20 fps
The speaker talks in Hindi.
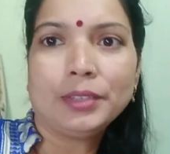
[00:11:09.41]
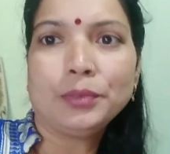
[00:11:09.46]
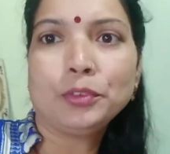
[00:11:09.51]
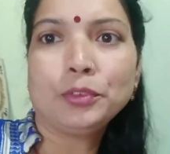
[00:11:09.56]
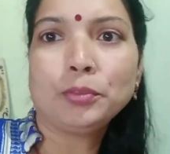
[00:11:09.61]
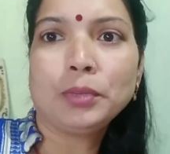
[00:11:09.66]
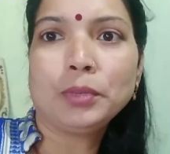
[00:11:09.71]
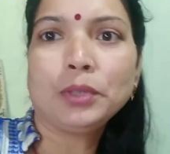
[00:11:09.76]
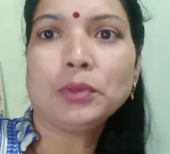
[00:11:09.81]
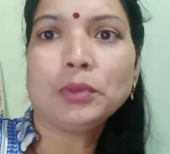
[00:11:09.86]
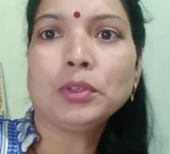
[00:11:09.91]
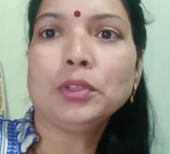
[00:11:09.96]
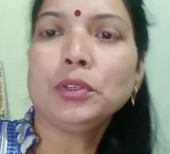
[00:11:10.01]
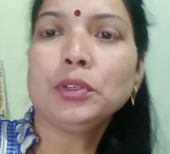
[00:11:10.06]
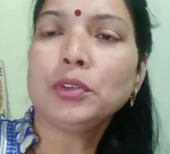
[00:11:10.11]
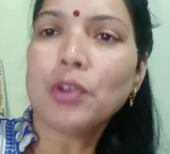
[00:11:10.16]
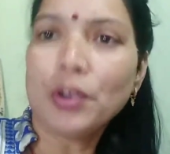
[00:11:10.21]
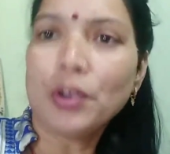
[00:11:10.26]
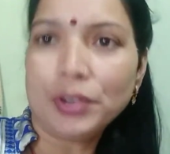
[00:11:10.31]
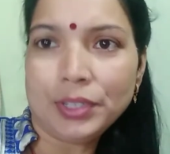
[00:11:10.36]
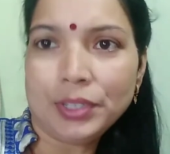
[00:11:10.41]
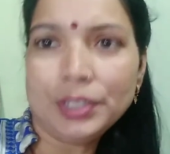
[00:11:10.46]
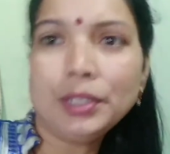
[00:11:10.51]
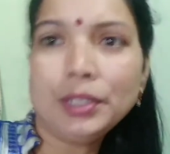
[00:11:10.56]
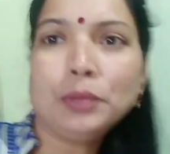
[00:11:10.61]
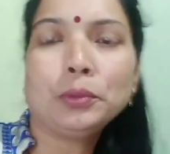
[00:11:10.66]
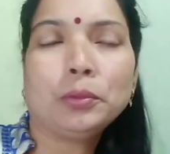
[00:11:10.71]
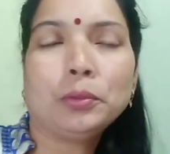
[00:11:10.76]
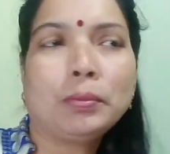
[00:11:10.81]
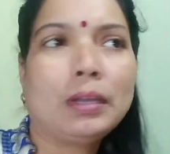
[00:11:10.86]
हैं उसमें क्योंकि रिकॉर्ड ही
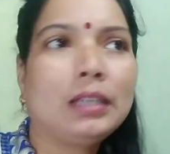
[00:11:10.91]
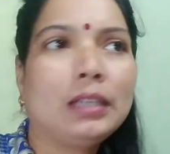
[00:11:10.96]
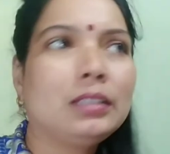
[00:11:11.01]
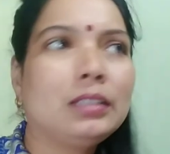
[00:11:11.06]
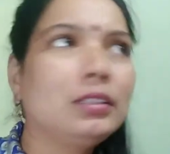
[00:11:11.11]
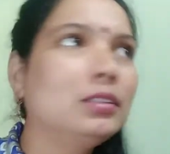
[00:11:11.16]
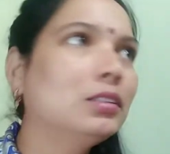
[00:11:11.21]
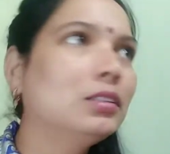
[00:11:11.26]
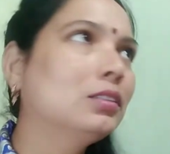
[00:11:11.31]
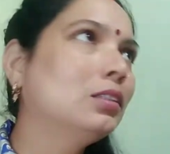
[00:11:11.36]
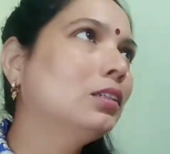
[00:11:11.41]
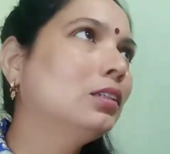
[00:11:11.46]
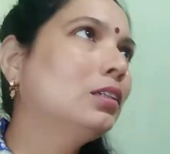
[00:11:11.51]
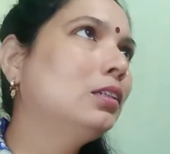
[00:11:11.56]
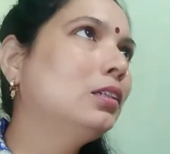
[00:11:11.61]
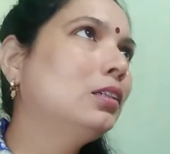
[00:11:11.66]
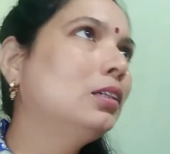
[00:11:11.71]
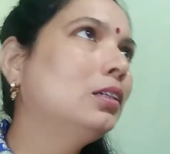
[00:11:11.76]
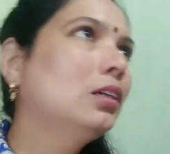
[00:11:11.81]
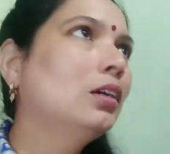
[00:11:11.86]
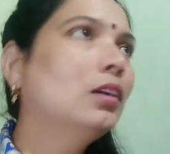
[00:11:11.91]
नहीं हो पाई थी जैसे कि